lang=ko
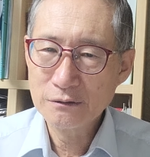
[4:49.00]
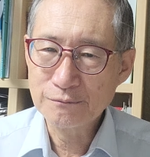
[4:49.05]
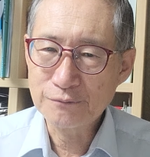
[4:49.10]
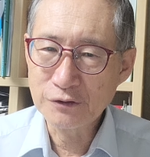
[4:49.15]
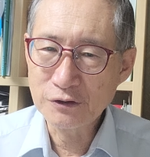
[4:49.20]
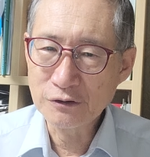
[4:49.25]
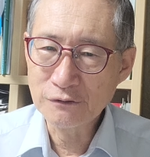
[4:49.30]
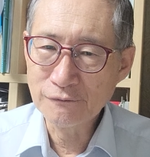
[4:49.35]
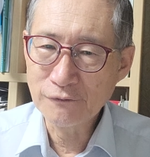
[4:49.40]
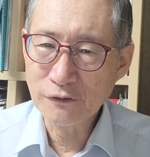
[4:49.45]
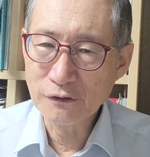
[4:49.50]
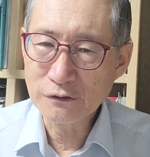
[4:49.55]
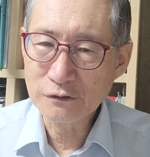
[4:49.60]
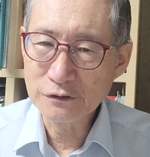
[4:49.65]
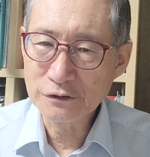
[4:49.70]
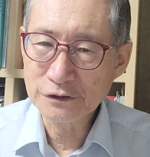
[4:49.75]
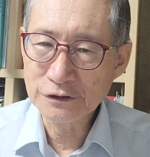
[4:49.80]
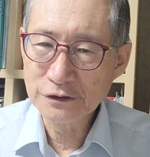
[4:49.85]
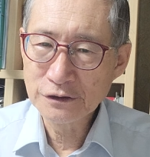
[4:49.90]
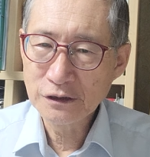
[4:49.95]

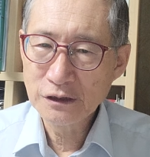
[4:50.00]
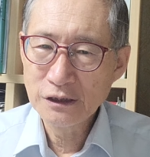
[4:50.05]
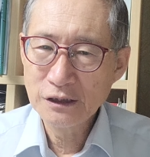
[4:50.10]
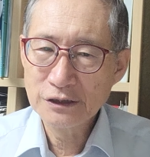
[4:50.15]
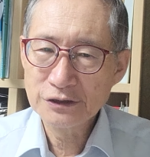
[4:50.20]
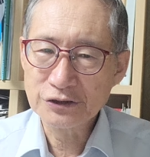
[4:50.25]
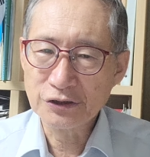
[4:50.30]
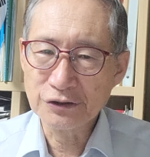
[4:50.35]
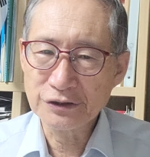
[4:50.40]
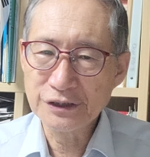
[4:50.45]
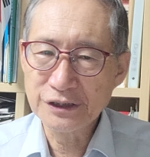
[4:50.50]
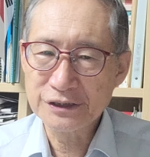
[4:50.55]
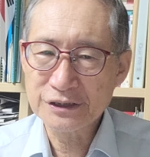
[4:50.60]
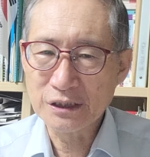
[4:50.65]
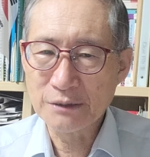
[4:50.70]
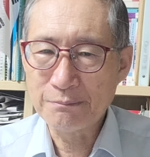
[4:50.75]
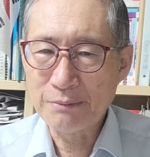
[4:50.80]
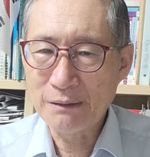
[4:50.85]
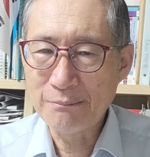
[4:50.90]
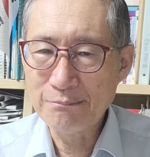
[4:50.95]
블룸버그는
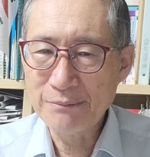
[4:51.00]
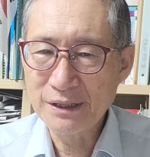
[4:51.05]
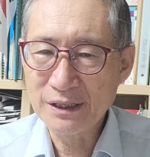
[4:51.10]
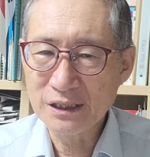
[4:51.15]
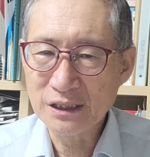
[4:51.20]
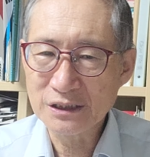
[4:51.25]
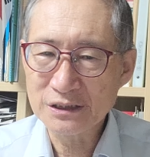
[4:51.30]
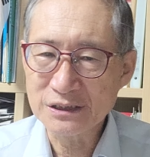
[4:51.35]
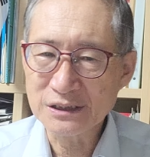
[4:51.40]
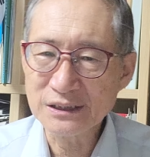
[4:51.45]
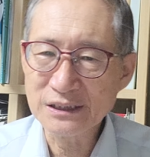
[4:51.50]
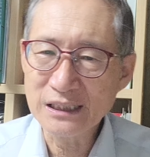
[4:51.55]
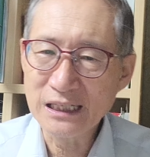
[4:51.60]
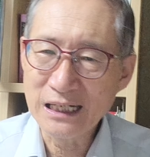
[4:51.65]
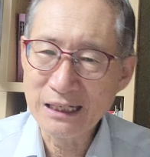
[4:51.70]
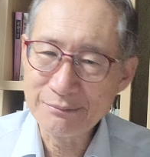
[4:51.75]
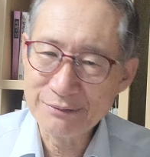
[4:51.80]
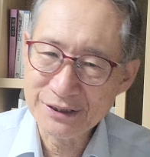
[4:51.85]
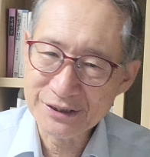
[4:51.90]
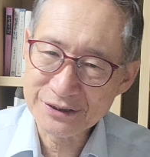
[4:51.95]
전기차 판매가
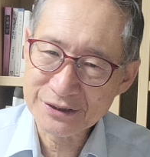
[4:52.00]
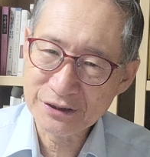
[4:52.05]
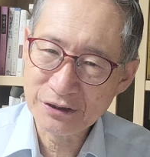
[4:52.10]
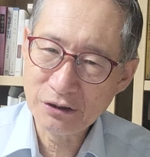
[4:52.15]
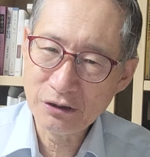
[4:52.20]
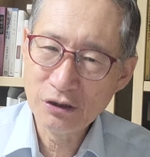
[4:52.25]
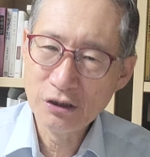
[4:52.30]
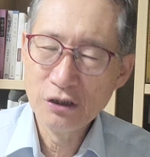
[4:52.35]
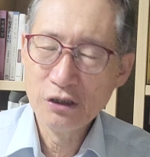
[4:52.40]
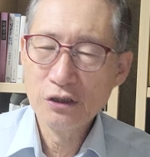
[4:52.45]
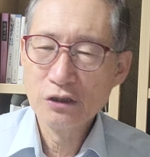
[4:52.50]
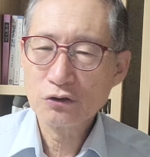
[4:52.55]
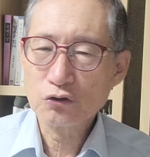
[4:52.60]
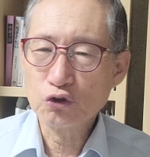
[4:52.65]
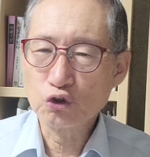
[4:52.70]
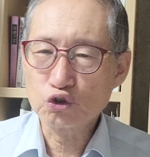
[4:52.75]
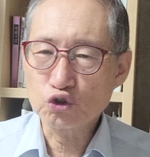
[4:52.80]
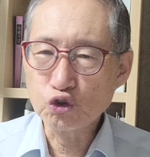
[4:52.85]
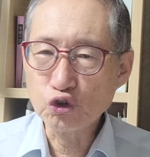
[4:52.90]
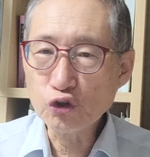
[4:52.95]
증가하면서
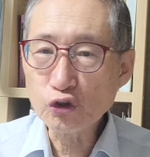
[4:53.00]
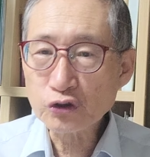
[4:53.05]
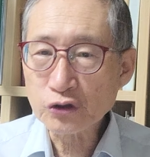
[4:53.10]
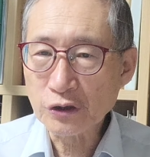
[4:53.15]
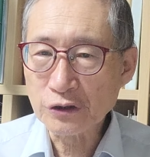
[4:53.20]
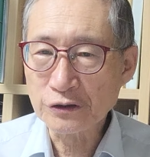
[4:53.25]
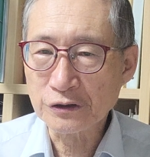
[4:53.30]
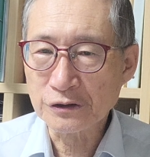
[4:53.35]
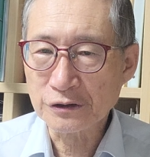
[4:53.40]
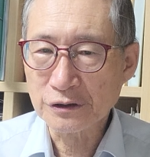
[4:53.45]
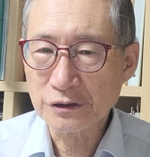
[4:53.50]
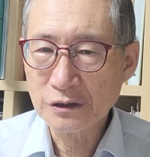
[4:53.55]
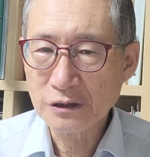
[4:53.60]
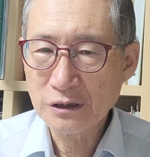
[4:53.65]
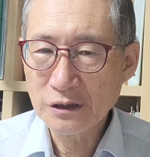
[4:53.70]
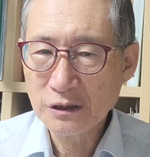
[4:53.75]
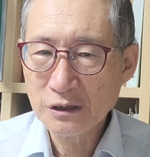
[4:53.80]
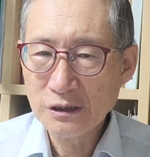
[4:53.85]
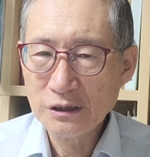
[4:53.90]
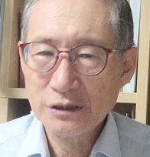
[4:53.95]
그 주유소는
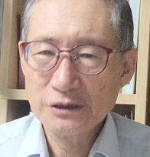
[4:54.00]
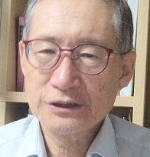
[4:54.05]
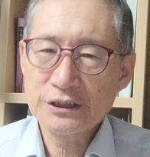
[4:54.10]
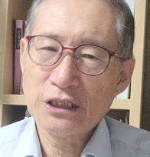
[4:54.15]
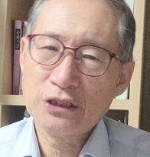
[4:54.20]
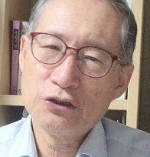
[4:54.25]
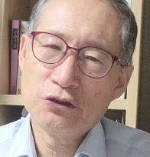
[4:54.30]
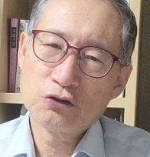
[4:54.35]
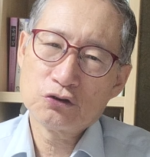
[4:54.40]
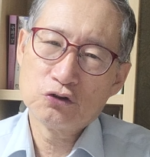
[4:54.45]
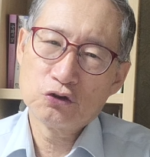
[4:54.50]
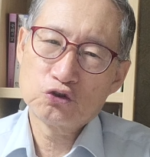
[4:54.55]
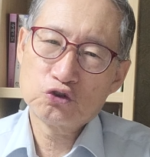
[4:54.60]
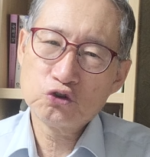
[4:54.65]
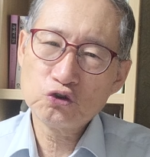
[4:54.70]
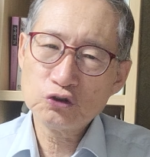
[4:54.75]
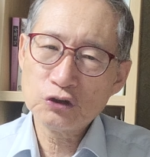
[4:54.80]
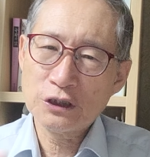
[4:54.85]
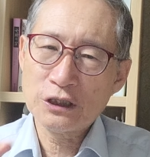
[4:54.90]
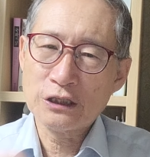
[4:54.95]
차를 그
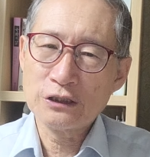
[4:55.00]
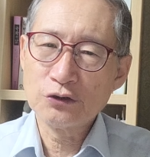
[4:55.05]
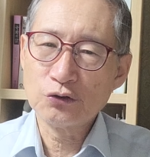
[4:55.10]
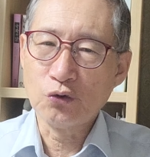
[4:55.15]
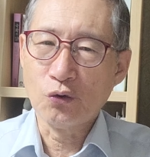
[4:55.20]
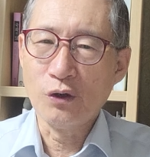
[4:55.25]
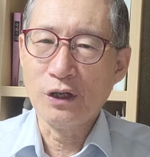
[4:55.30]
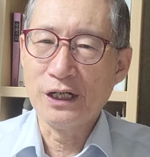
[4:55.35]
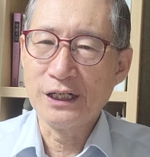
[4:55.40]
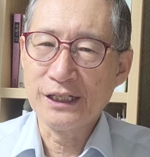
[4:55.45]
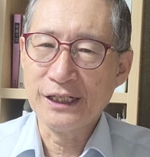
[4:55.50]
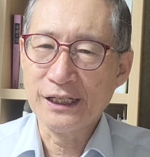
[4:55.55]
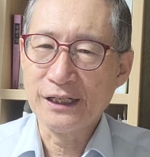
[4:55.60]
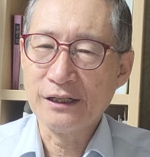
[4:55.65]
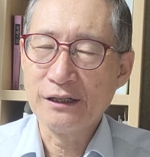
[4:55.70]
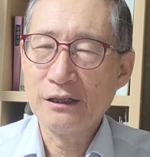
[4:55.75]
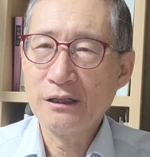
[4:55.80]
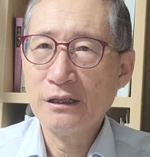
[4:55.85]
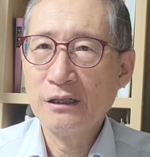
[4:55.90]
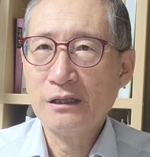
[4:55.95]
충전하는 동안에
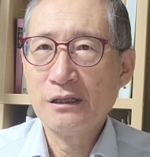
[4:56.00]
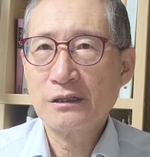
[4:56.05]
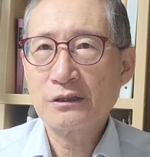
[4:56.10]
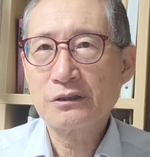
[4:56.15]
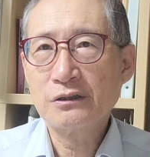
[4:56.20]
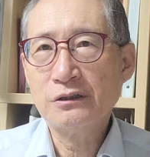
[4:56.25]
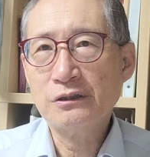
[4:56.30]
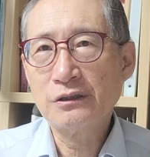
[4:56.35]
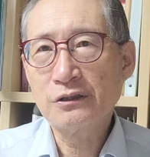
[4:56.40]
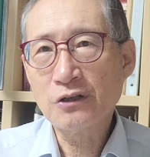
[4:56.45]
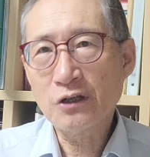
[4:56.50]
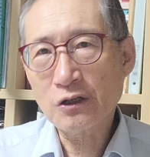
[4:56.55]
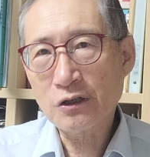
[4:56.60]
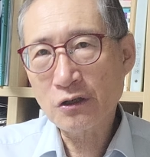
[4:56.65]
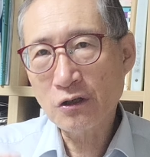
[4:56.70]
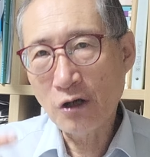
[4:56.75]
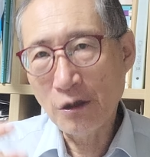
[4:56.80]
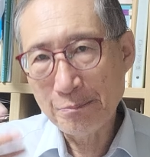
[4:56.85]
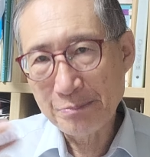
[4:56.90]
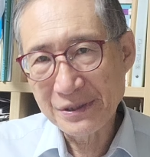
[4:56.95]
그
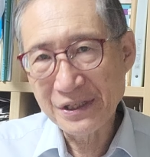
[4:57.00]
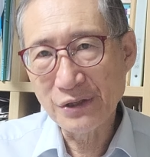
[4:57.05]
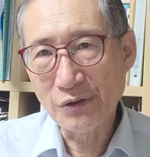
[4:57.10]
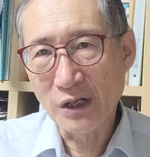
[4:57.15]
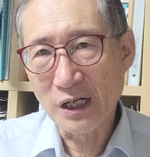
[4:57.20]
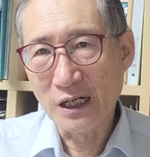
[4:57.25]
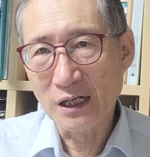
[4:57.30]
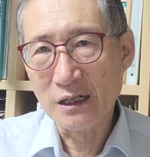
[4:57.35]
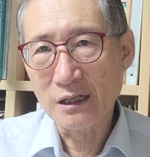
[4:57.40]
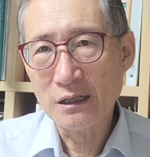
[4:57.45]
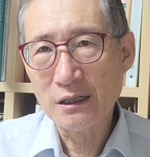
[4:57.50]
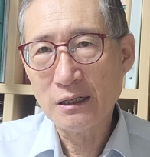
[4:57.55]
커피와